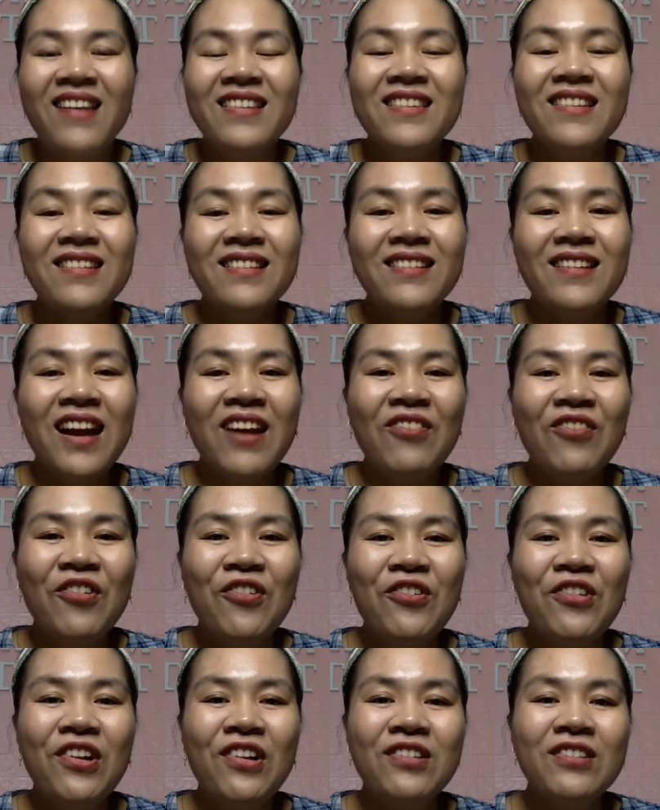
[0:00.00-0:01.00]
Nhất là
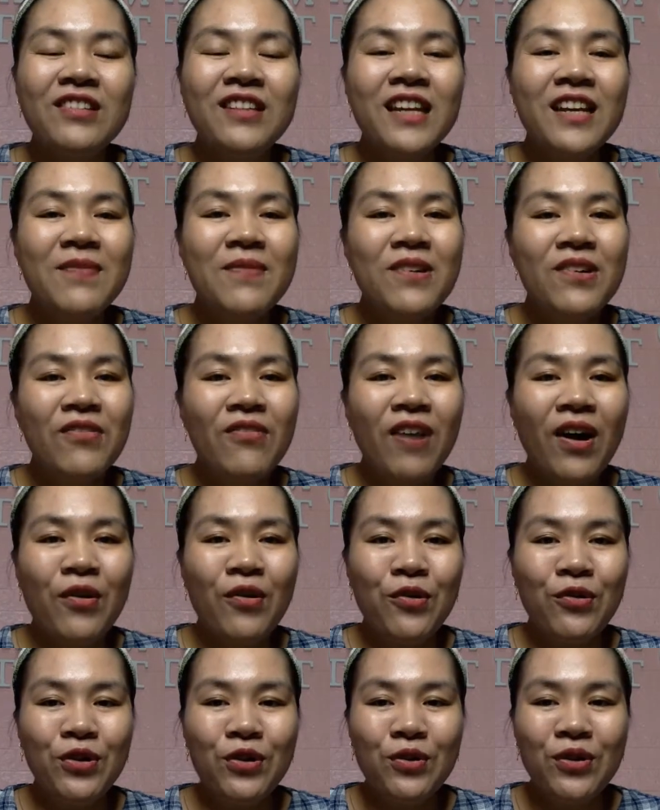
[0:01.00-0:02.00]
phụ nữ khi bước vào
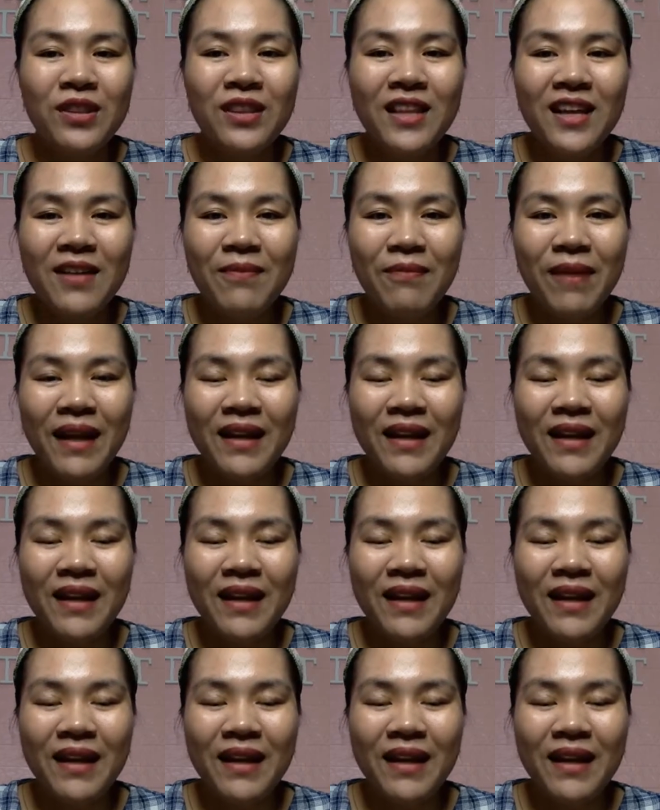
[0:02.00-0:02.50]
độ tuổi tiền